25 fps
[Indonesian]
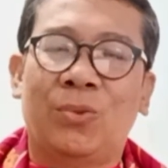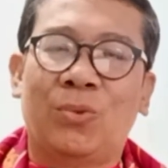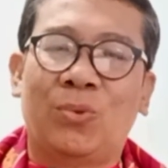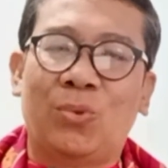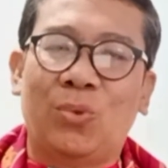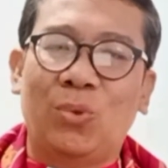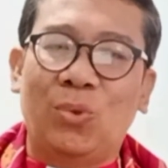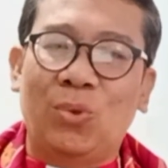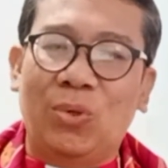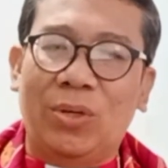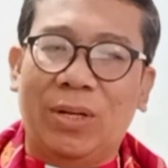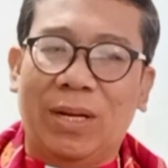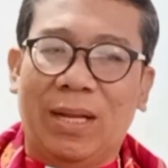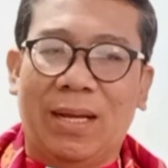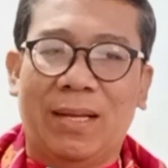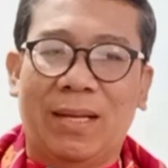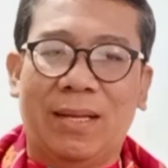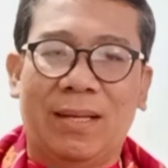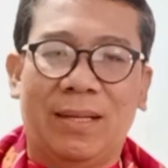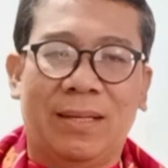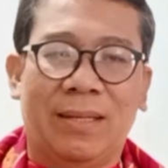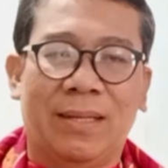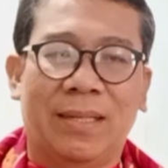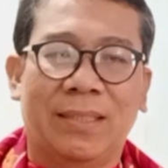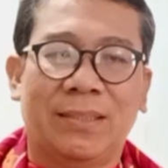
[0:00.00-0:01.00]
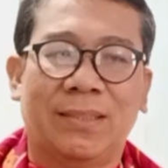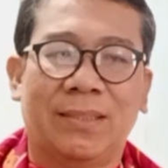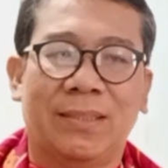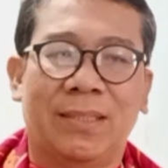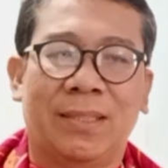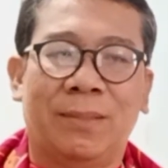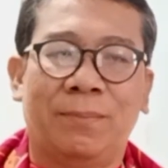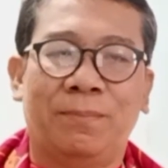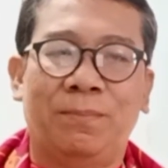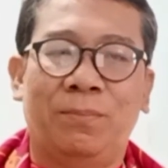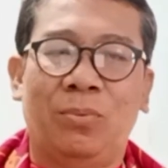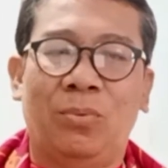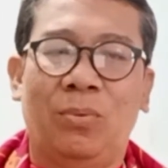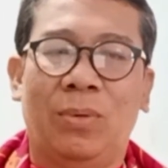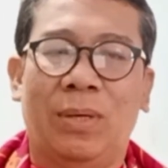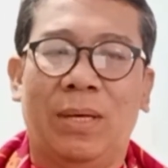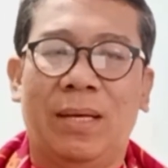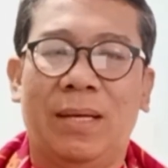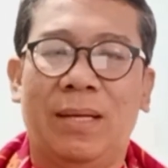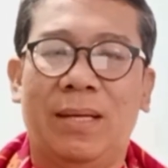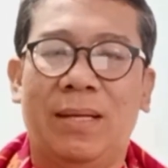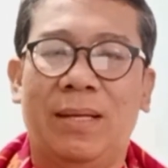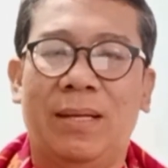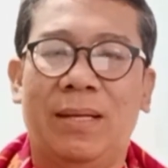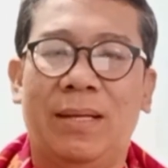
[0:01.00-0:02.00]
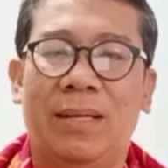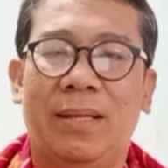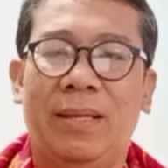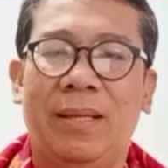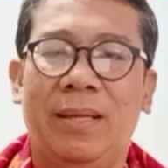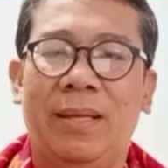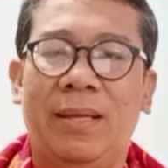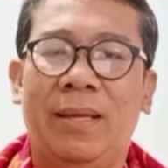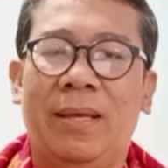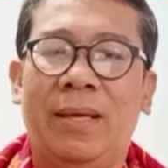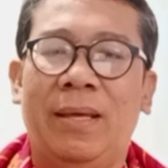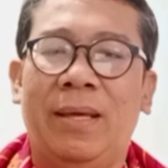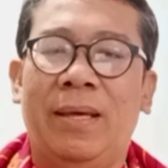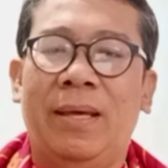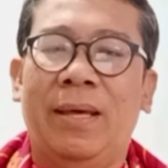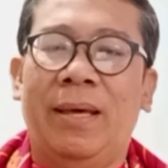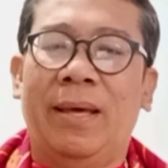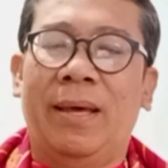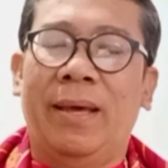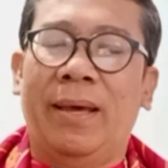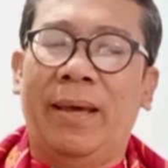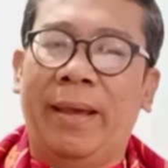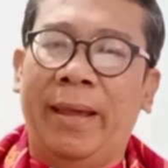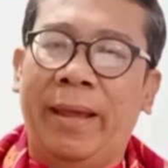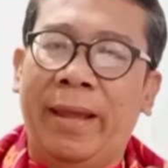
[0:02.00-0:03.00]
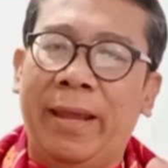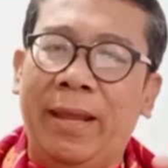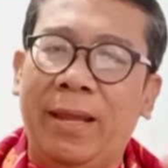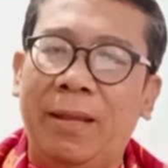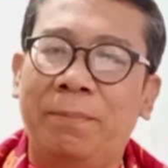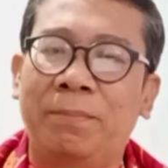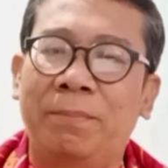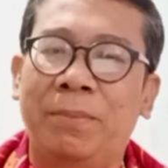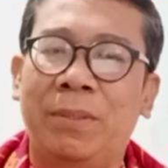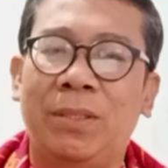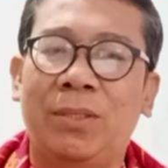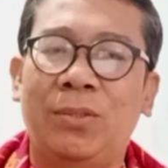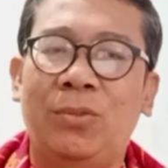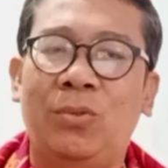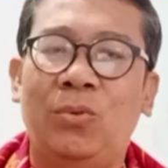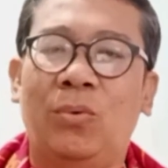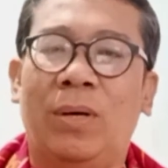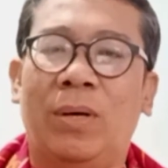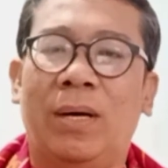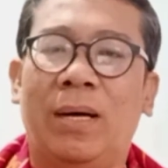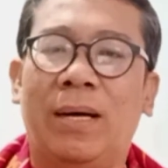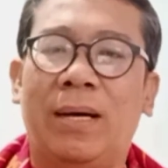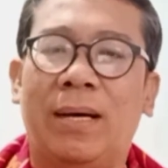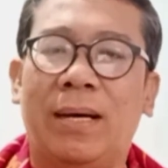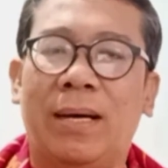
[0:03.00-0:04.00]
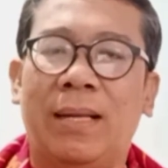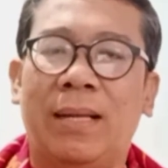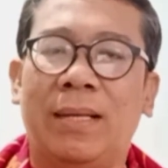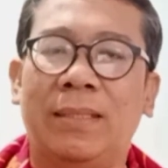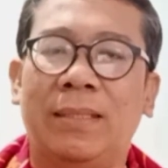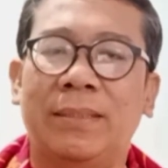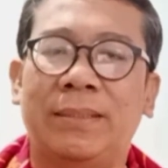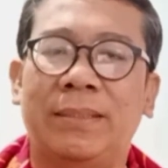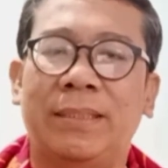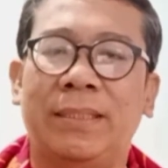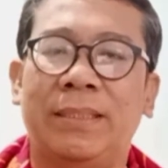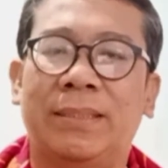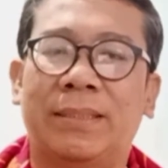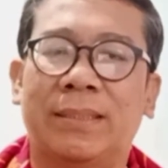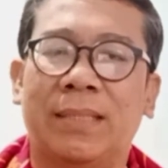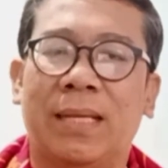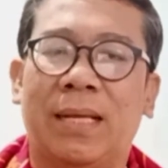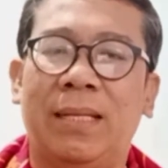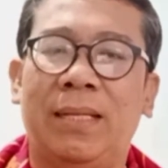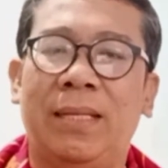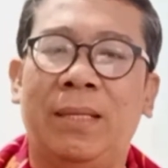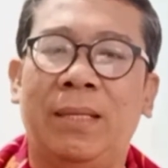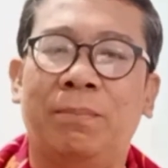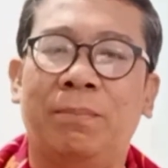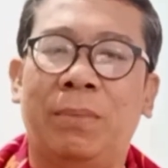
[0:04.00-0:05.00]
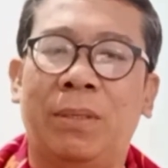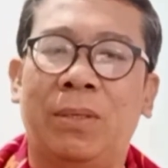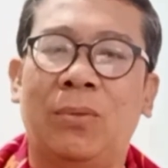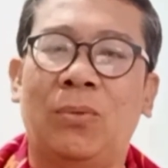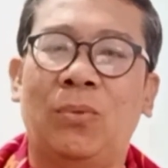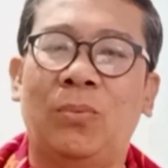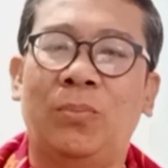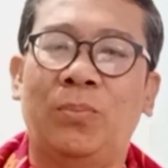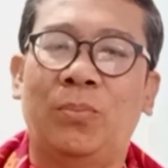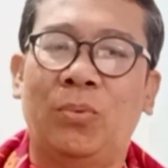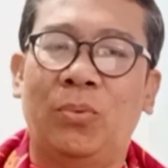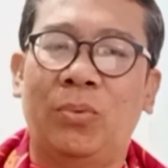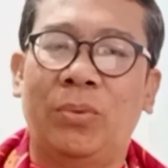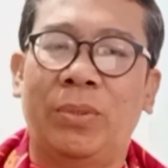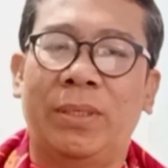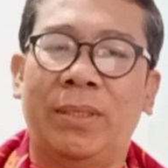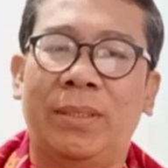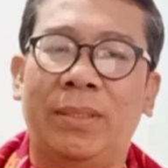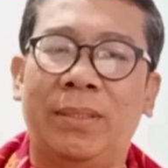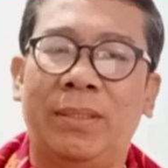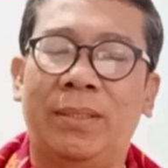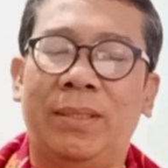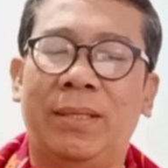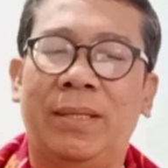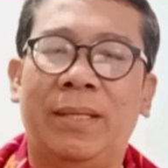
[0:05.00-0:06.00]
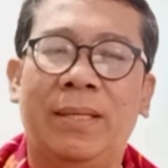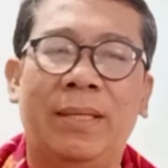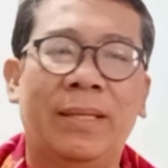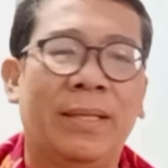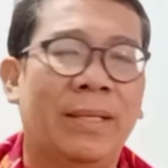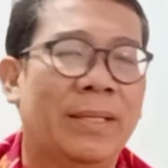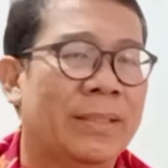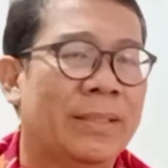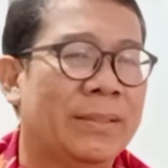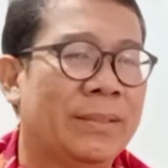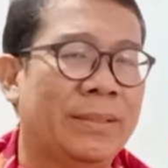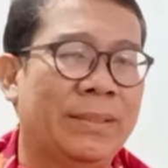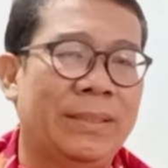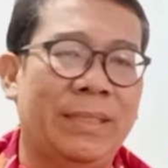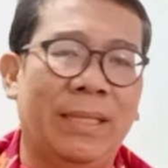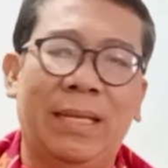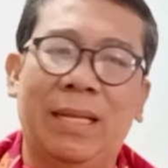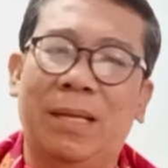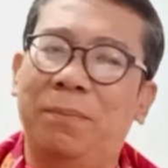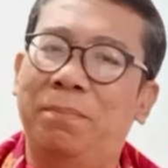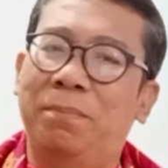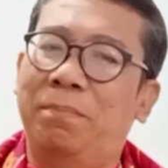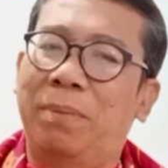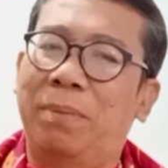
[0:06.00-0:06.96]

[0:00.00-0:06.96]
turah ras erbuah. Eme dua hal si saling berhubungan, sila